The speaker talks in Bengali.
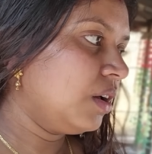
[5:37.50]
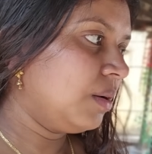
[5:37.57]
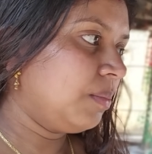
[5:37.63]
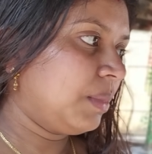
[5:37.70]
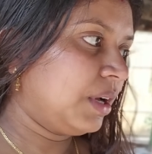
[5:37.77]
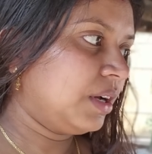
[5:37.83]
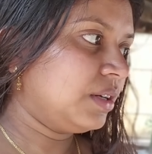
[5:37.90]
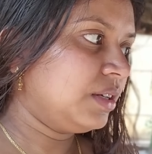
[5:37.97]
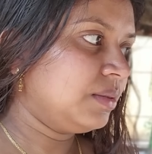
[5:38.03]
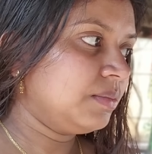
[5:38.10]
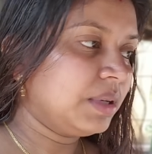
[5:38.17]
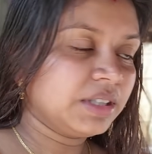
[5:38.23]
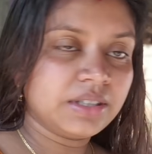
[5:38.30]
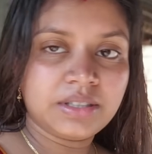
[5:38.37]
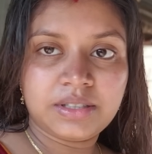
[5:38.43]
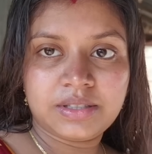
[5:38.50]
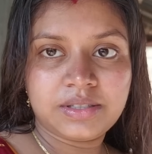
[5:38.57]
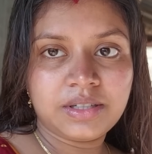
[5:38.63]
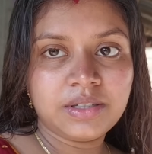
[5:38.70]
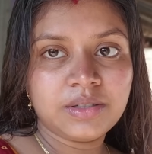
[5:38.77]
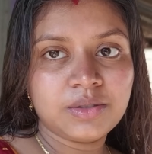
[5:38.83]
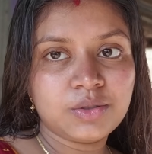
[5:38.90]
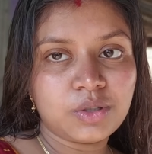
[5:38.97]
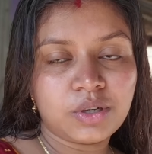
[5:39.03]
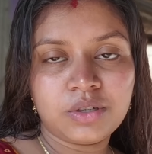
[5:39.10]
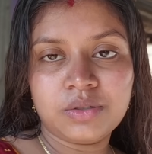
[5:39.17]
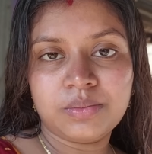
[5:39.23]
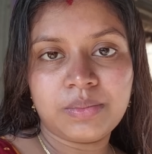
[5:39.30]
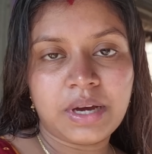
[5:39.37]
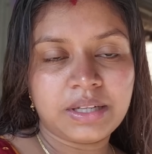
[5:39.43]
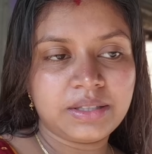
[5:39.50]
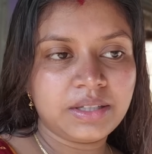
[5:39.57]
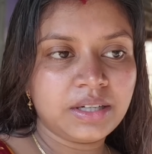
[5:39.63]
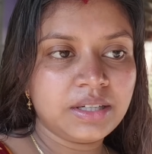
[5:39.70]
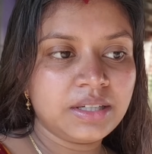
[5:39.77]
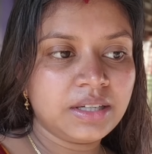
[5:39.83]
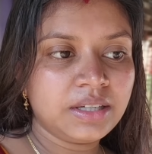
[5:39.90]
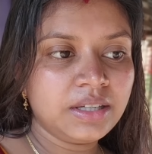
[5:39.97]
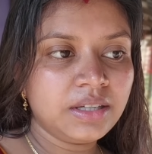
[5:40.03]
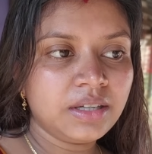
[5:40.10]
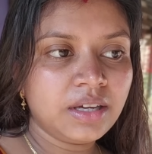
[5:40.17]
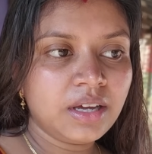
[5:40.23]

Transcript: মা ডিম ভেজে দিচ্ছে চলো ভাতটা নিয়ে নিই